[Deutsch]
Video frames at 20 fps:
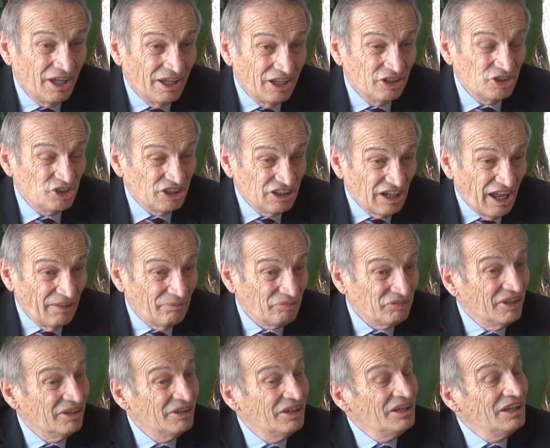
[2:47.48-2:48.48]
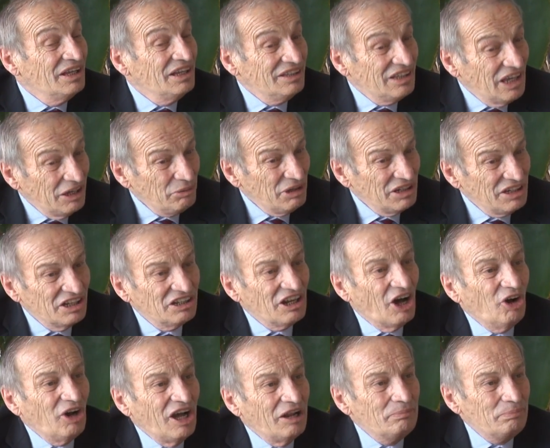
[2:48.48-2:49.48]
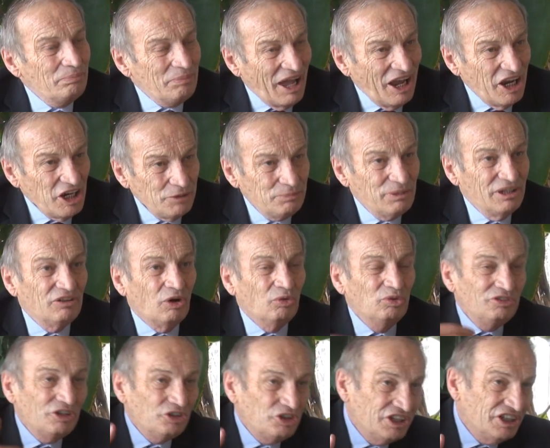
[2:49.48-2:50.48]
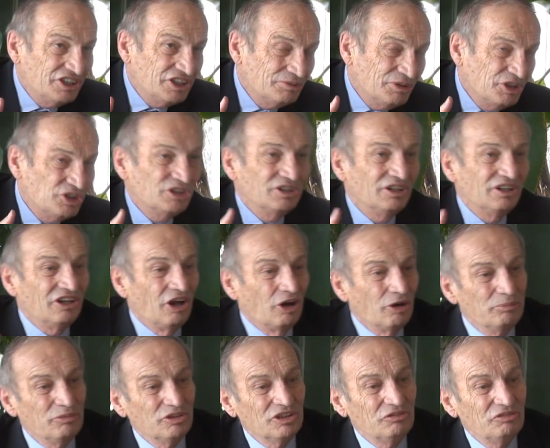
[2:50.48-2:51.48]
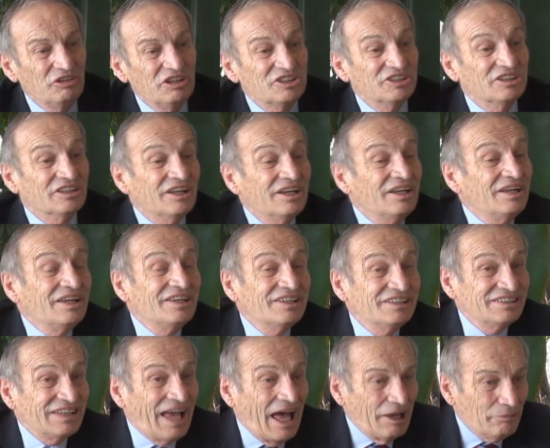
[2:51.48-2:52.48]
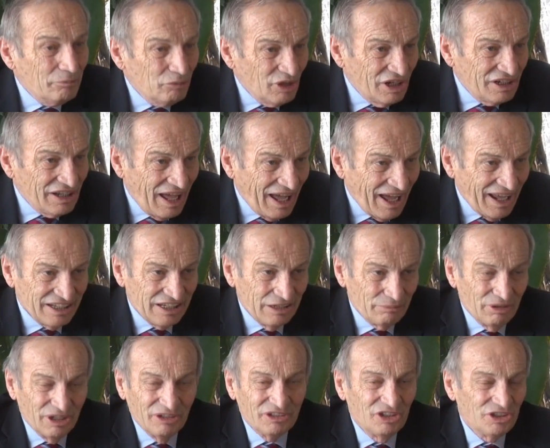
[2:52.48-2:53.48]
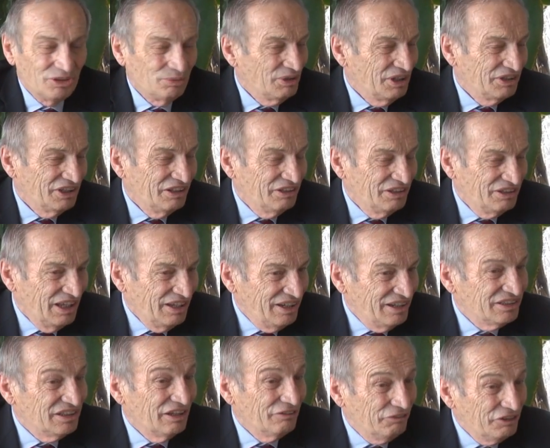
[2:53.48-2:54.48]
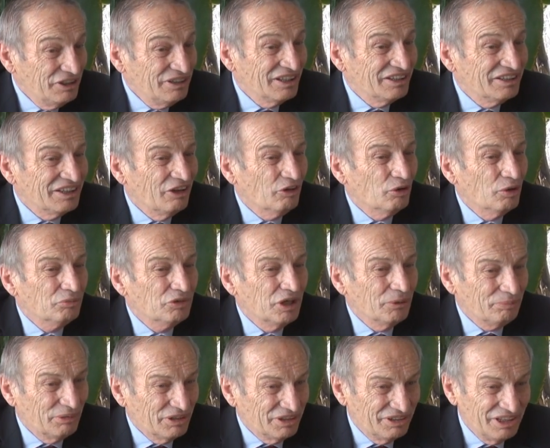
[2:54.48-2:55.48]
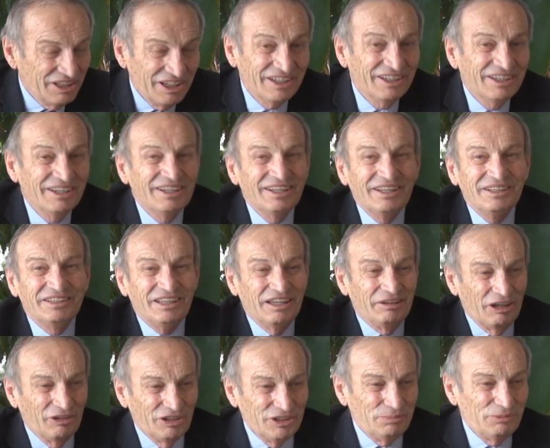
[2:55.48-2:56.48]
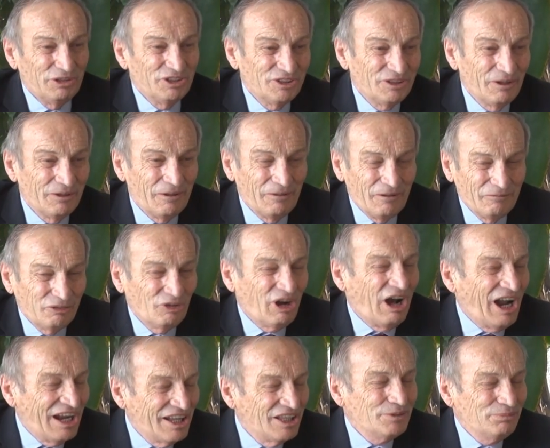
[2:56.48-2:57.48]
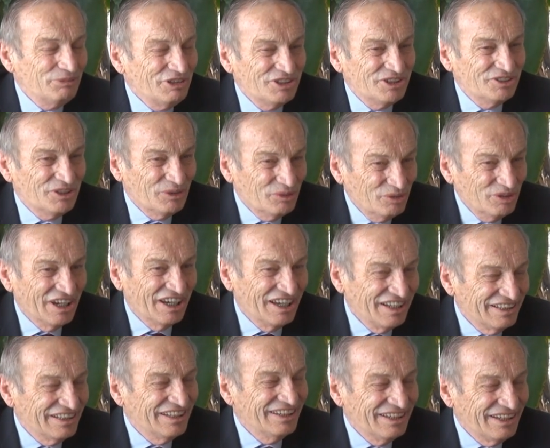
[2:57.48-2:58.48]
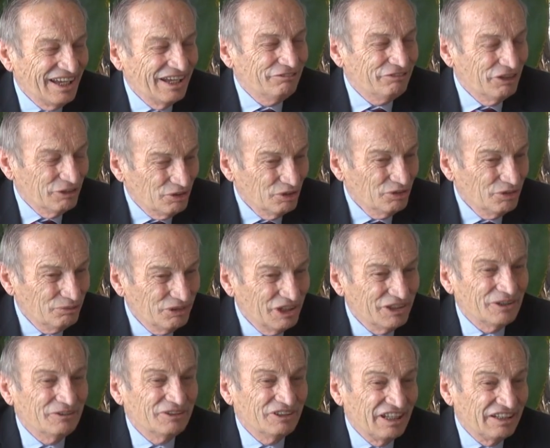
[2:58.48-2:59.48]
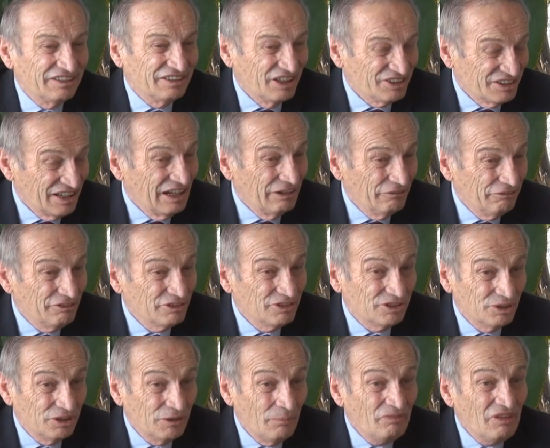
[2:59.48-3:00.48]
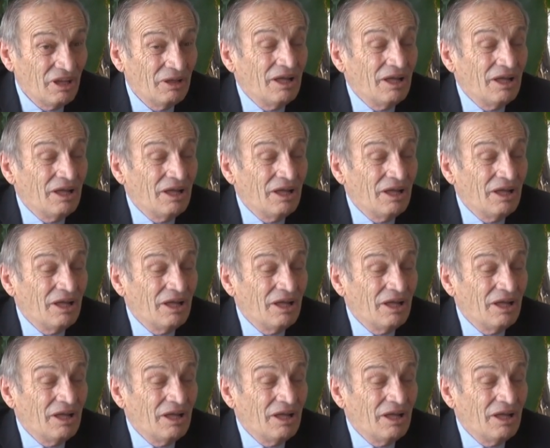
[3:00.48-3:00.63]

entstanden. Ich gebe Ihnen auch ein Beispiel, der Unterschied zwischen Glauben und Wissen. Samuel Hahnemann, das war der Entdecker, der Erfinder der Homöopathie, der alles bis, wo alles bis zur Unkenntlichkeit verdünnt wird und das helfen soll,